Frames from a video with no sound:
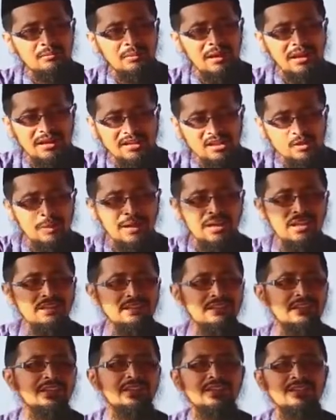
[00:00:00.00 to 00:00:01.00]
Bahkan
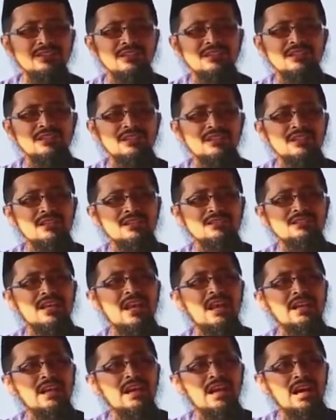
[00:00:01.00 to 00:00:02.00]
sebaliknya,
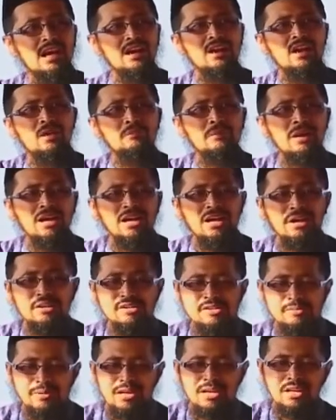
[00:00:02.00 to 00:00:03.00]
jalan yang haram akan
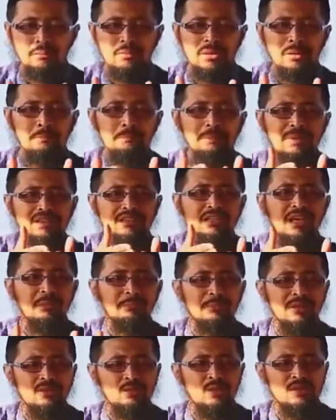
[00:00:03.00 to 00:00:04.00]
semakin
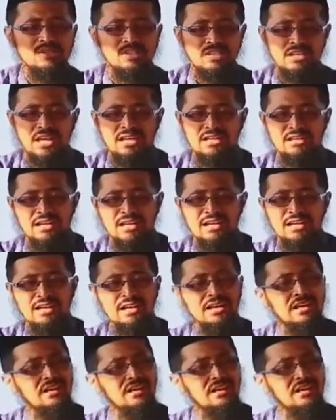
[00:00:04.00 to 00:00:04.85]
menyempitkan pintu rezeki Anda.